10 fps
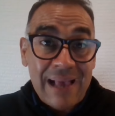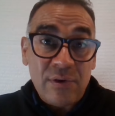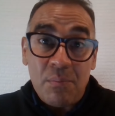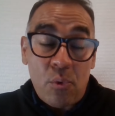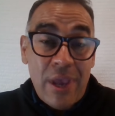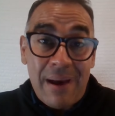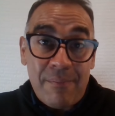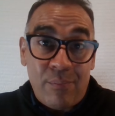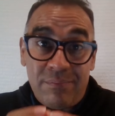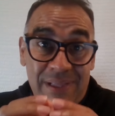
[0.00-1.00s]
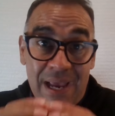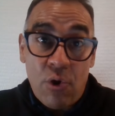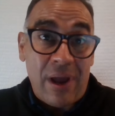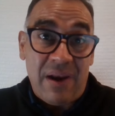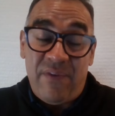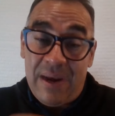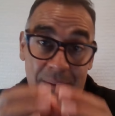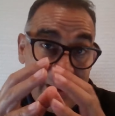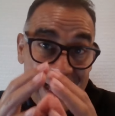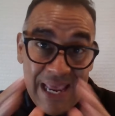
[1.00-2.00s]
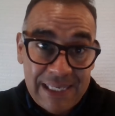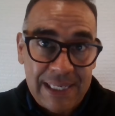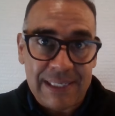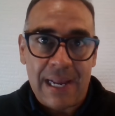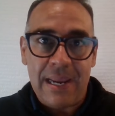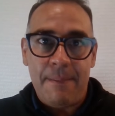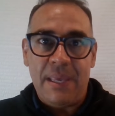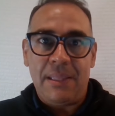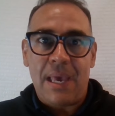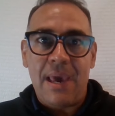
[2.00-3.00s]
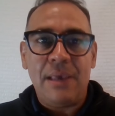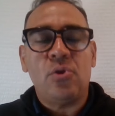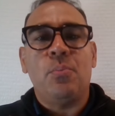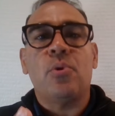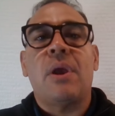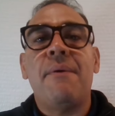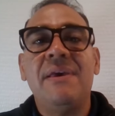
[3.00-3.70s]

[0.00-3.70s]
caso voy a tengo que referirme necesariamente a esto porque a